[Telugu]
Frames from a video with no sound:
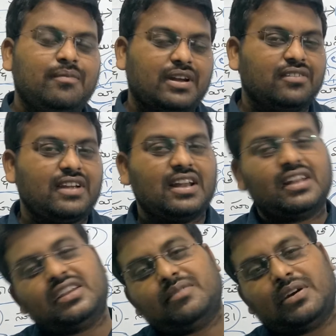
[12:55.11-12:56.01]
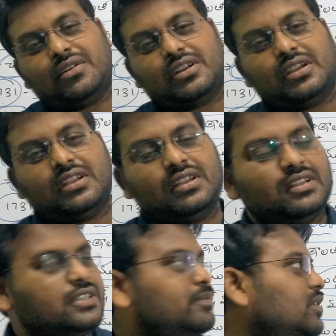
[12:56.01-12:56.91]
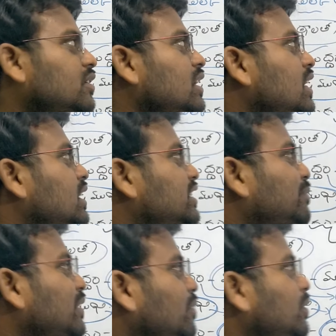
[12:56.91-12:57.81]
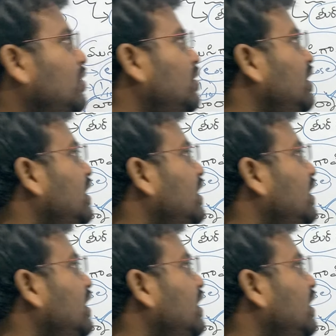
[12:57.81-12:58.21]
మరి నువ్వు వెళ్ళని మనోనికి చెప్తాడు చెప్పినప్పుడు